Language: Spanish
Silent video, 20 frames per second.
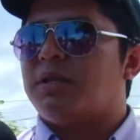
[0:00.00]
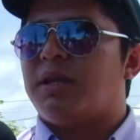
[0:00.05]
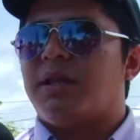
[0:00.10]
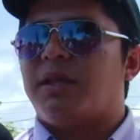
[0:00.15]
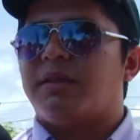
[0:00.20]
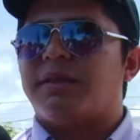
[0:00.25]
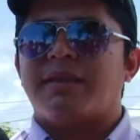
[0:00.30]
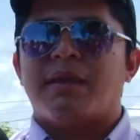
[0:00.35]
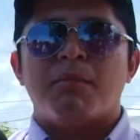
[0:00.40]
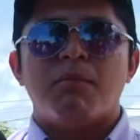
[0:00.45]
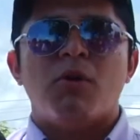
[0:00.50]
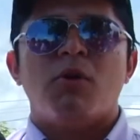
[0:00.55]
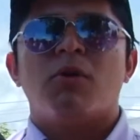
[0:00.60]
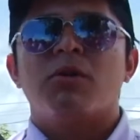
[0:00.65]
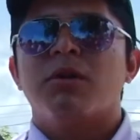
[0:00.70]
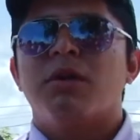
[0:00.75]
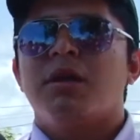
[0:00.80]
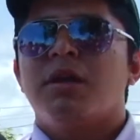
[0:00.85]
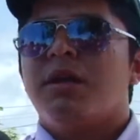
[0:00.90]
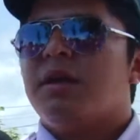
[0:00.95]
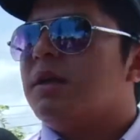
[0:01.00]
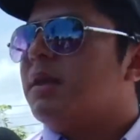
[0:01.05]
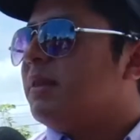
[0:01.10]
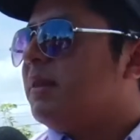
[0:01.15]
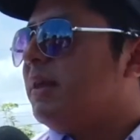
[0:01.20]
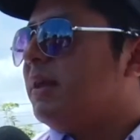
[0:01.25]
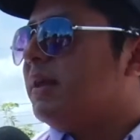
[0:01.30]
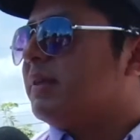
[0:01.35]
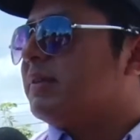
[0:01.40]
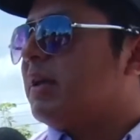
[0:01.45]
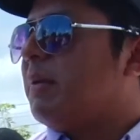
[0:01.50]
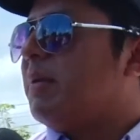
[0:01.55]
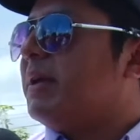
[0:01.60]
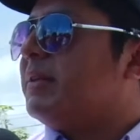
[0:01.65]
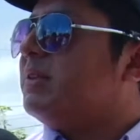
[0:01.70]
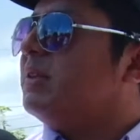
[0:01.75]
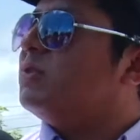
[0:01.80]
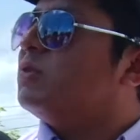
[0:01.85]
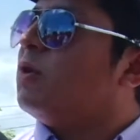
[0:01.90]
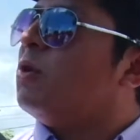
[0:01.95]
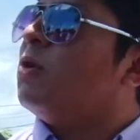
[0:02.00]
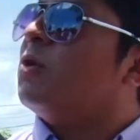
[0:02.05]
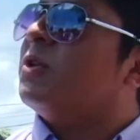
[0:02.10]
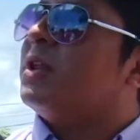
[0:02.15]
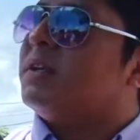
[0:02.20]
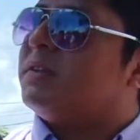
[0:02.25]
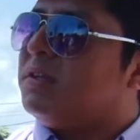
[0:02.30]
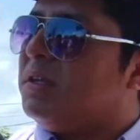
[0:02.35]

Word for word: el temor de saber si son los de